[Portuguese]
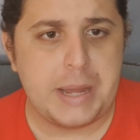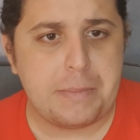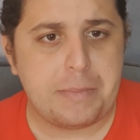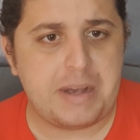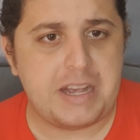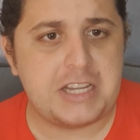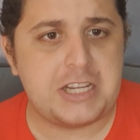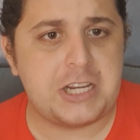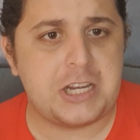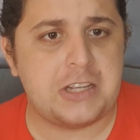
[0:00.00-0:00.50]

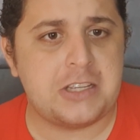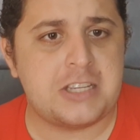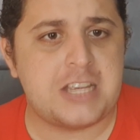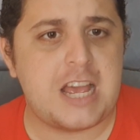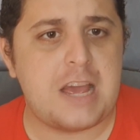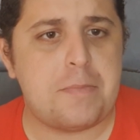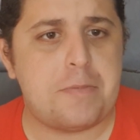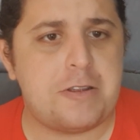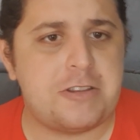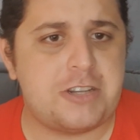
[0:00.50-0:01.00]
mas
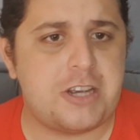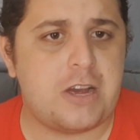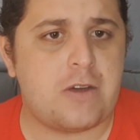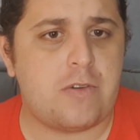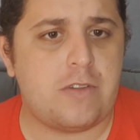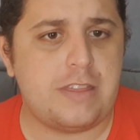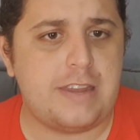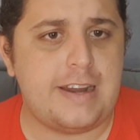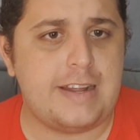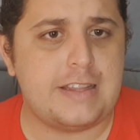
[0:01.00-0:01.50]
sempre tinha
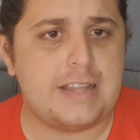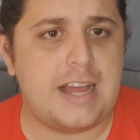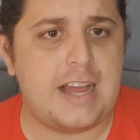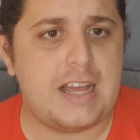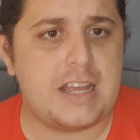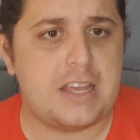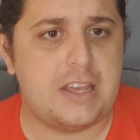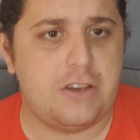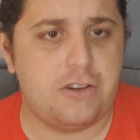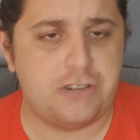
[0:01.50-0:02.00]

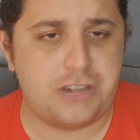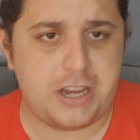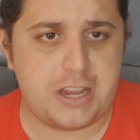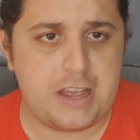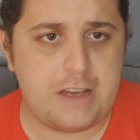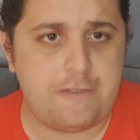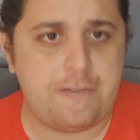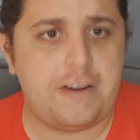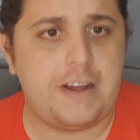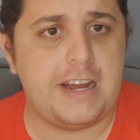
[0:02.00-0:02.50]
contra-ataque. E eu
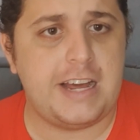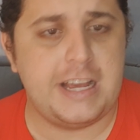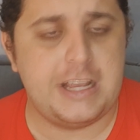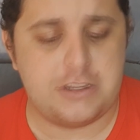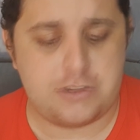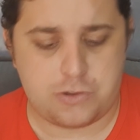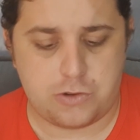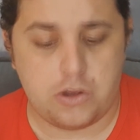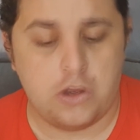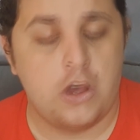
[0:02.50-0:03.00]
cheguei a falar
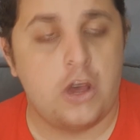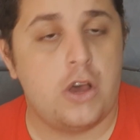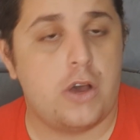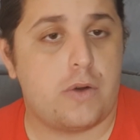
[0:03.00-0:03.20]
isso.